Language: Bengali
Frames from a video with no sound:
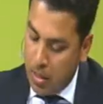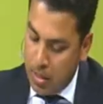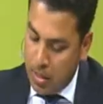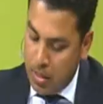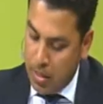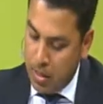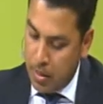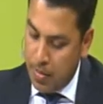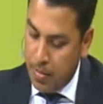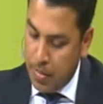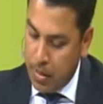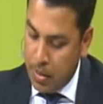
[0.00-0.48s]
আর
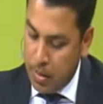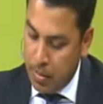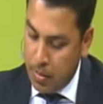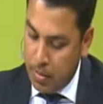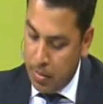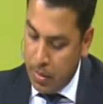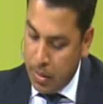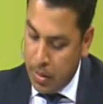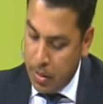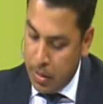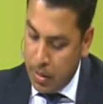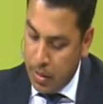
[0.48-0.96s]
আপনার
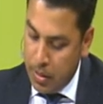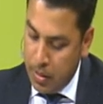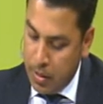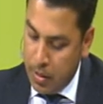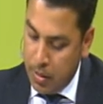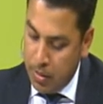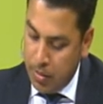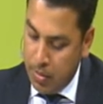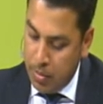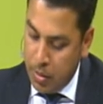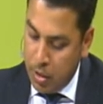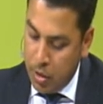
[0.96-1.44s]
যে
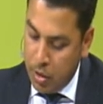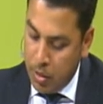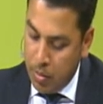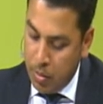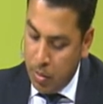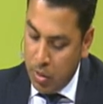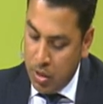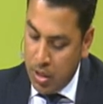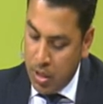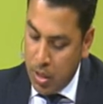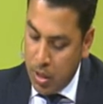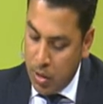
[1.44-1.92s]
বিষয়টা
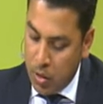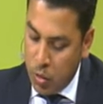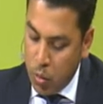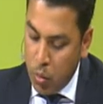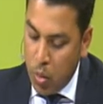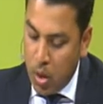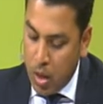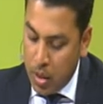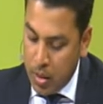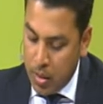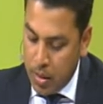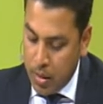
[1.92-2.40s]
বলছিলেন টু
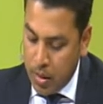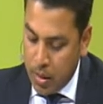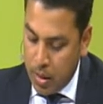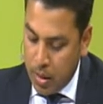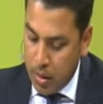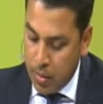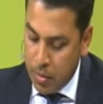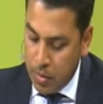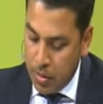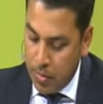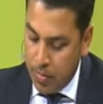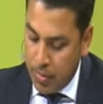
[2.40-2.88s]
হান্ড্রেড
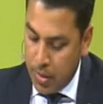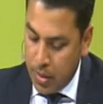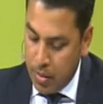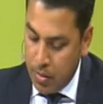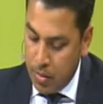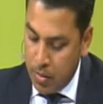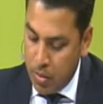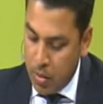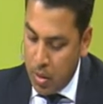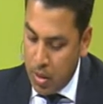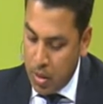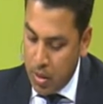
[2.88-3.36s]
থাউজেন্ড পাউন্ড
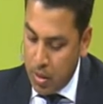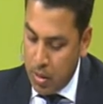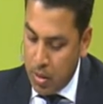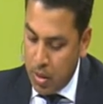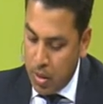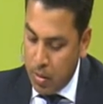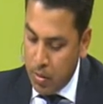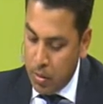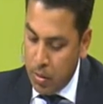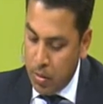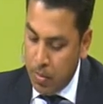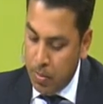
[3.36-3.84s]
টু হান্ড্রেড
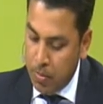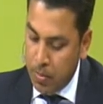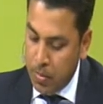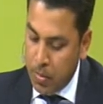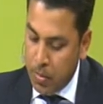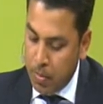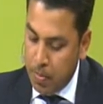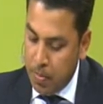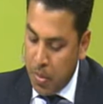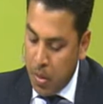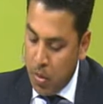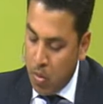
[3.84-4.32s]
থাউজেন্ড
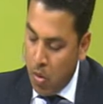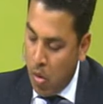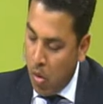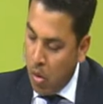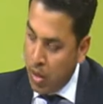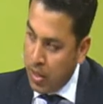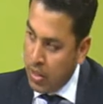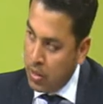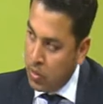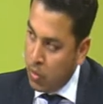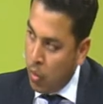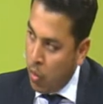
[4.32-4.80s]
পাউন্ড অন
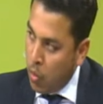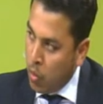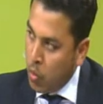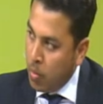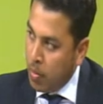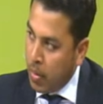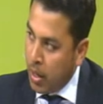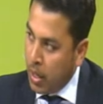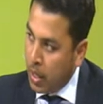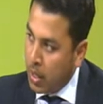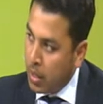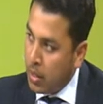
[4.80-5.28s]
হিজ ওন
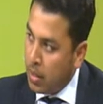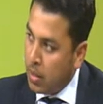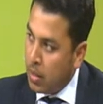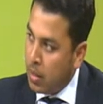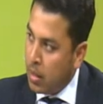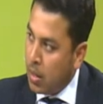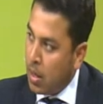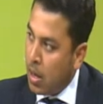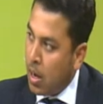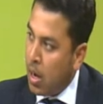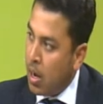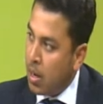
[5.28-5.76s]
মানে
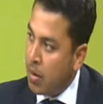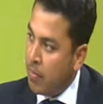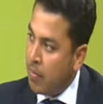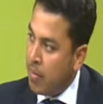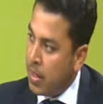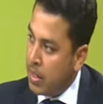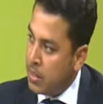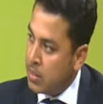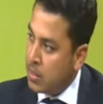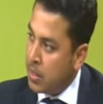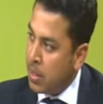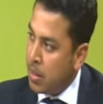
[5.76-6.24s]
আর
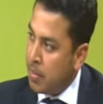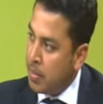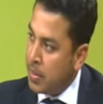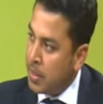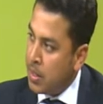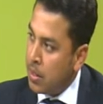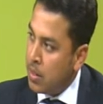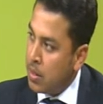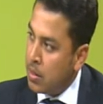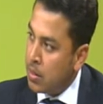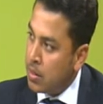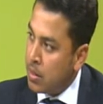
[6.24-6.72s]
ভেঞ্চার
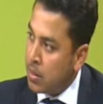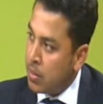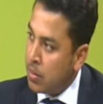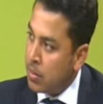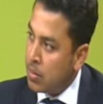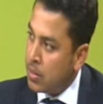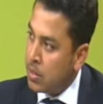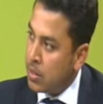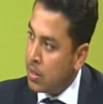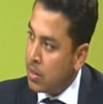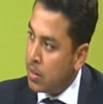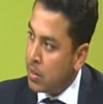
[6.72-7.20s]
ক্যাপিটালটা
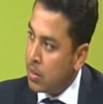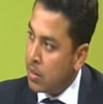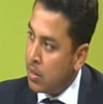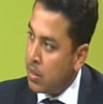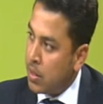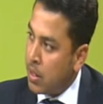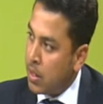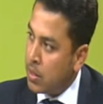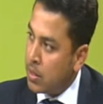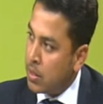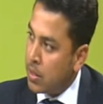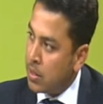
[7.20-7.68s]
হচ্ছে
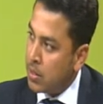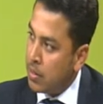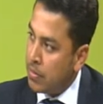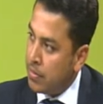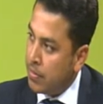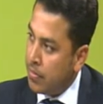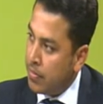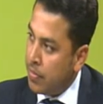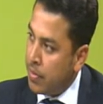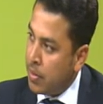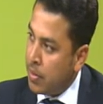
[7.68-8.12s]
এটা একটা এটা